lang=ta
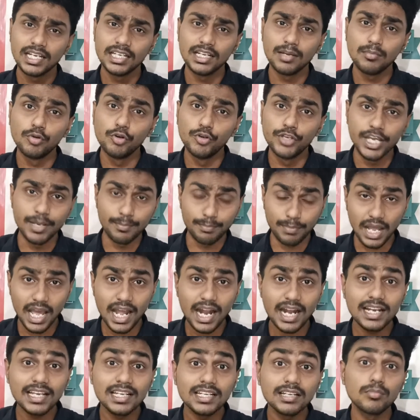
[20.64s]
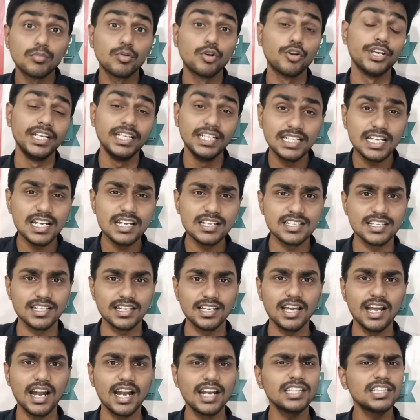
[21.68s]
நம்மளுடைய பிளானை நம்மளோட
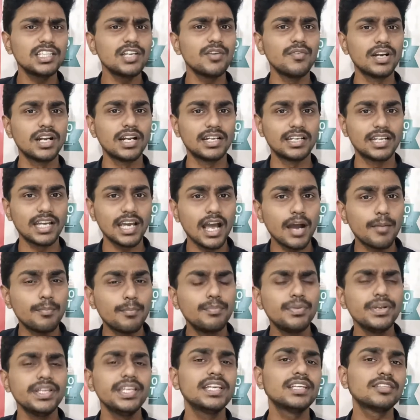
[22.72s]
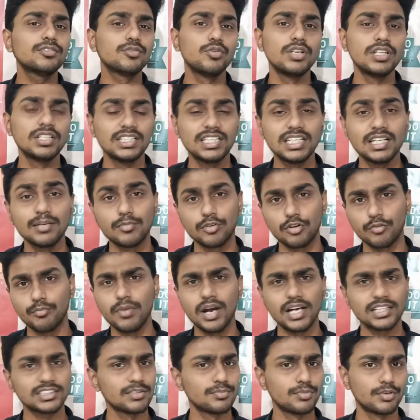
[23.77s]
இன்டென்ஷனை அடுத்தவங்கள்ட்ட அப்படியே சொல்கிறதுக்கு நம்ம
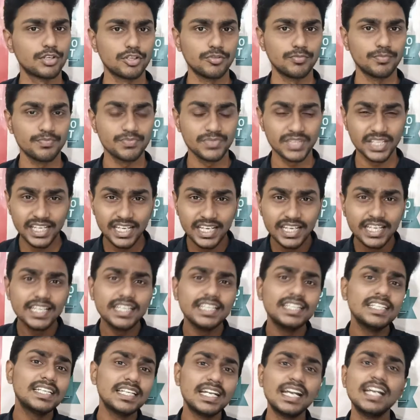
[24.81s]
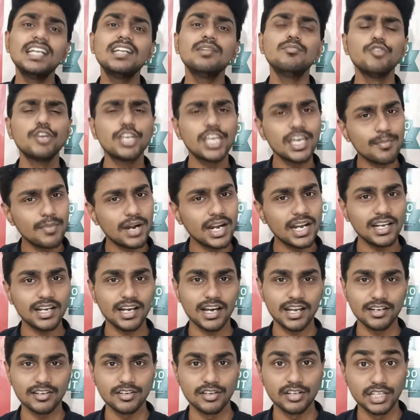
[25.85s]
ரொம்ப ஆசைப்படுறோம் இதுக்கு ரெண்டு முக்கியமான
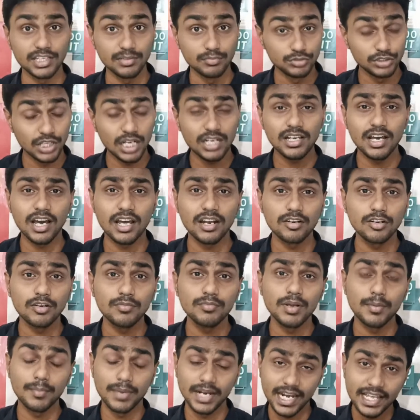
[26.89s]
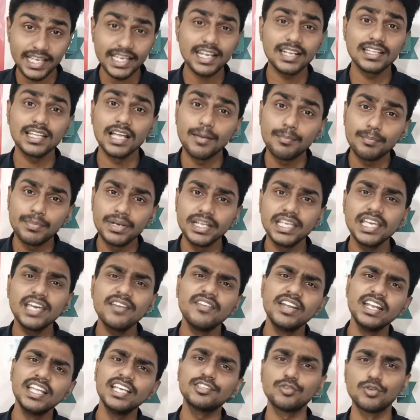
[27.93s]
காரணம் இருக்குது முதல் காரணம் நம்ம நினைக்கிறத அப்படியே
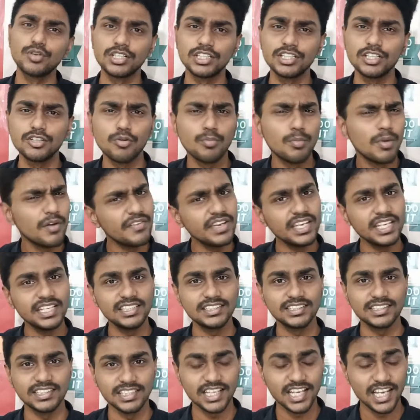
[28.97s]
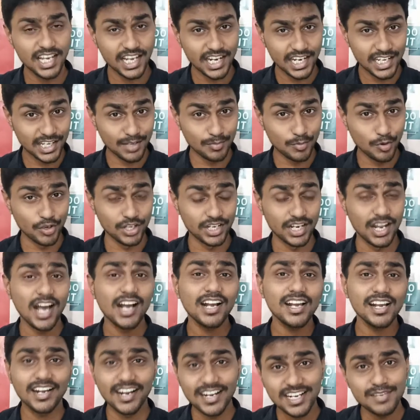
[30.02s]
வெளியே சொல்கிறது ரொம்பவே ஈஸி நம்மளோட
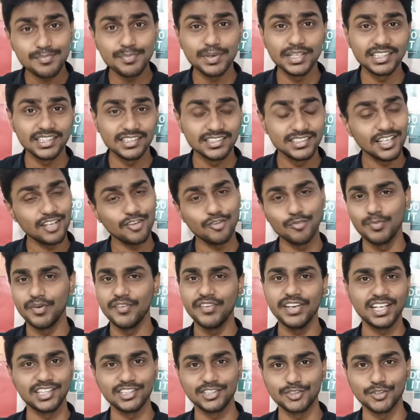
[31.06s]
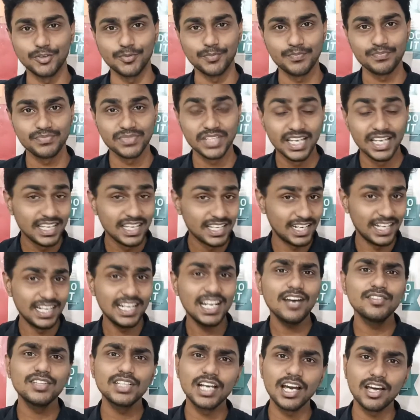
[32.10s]
நாக்கை கட்டுப்படுத்துறது தான் ரொம்பவே கஷ்டம்
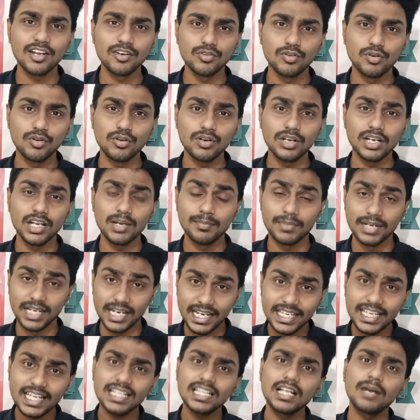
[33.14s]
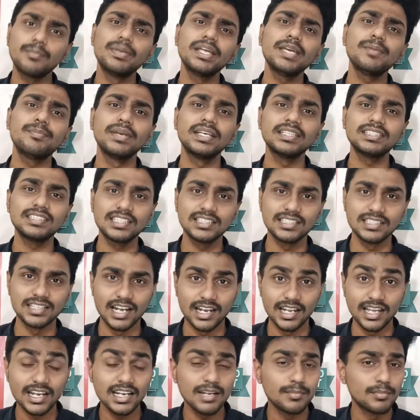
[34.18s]
ரெண்டாவது காரணம் நம்ம நினைக்கிறத அப்படியே
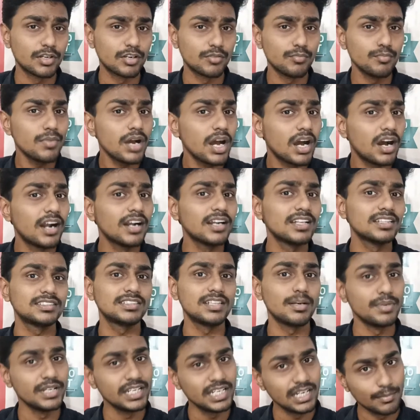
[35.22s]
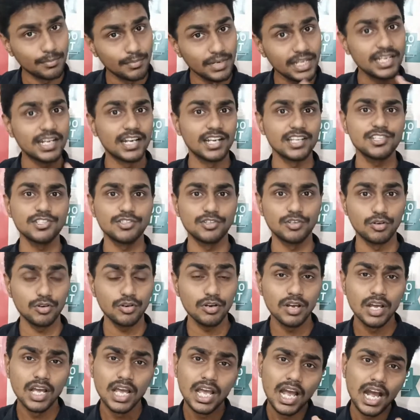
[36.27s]
பேசுறதுனால நம்ம ரொம்ப ஹானஸ்ட் அப்படின்னு நம்மளே
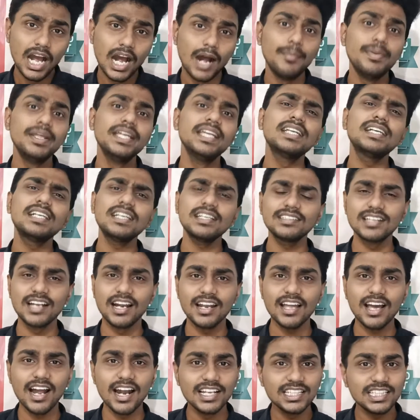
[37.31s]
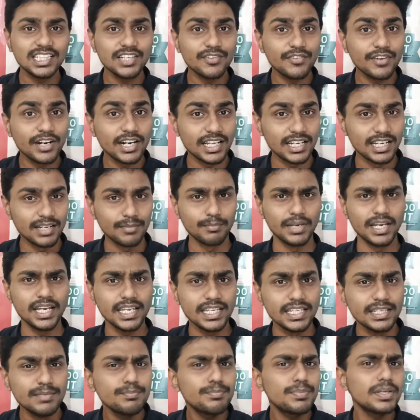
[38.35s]
நினச்சிக்கிறோம் அப்படி இருக்கிறதுனால அடுத்தவங்களை நம்ம
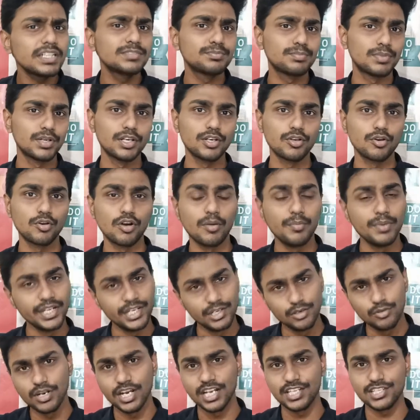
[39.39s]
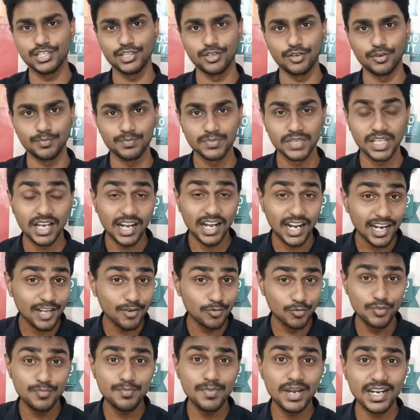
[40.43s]
இம்ப்ரெஸ் பண்ணுறோம் அப்படின்னு நினச்சிக்கிறோம்
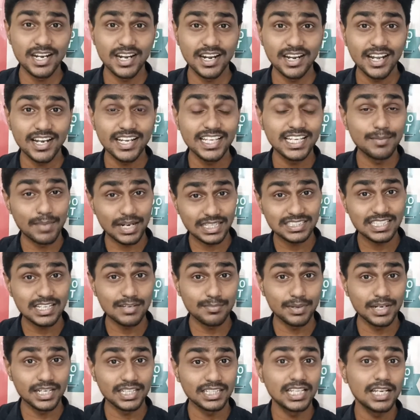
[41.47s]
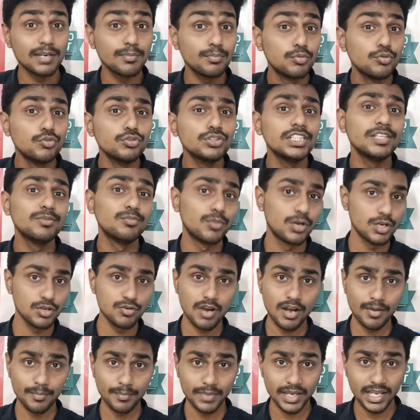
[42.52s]
ஆனால் உண்மை என்னன்னா நீங்கள் மனசில் படுறத பூசி
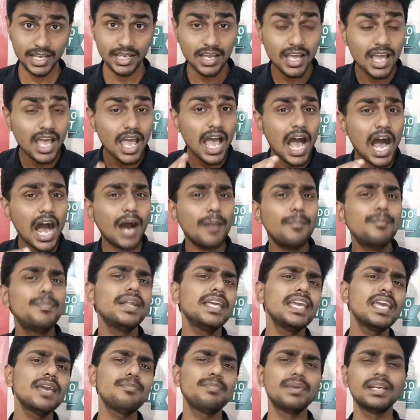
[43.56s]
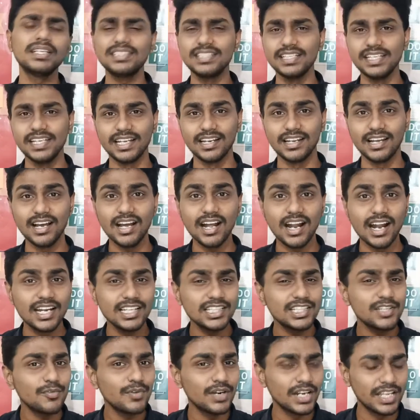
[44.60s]
மொழுவாமல் அப்படியே பேசுனீங்கன்னா
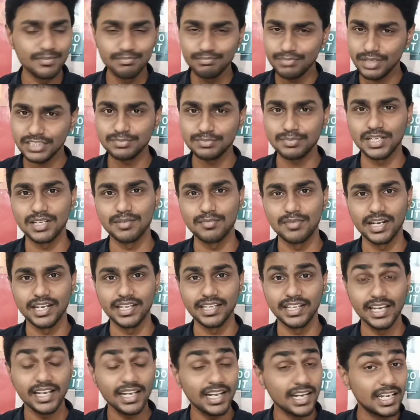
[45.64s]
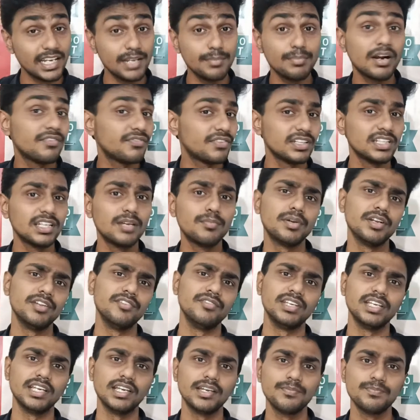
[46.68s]
அடுத்தவங்களை இம்ப்ரெஸ் பண்ண மாட்டீங்க கண்டிப்பாக அஃபன் தான்
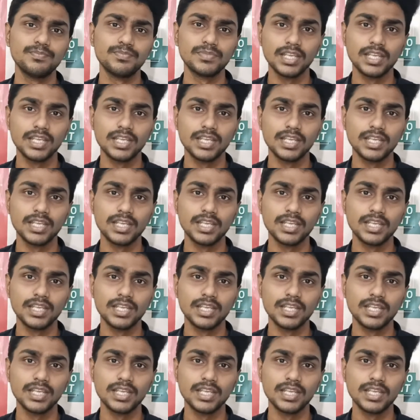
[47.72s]
பண்ணுவீங்க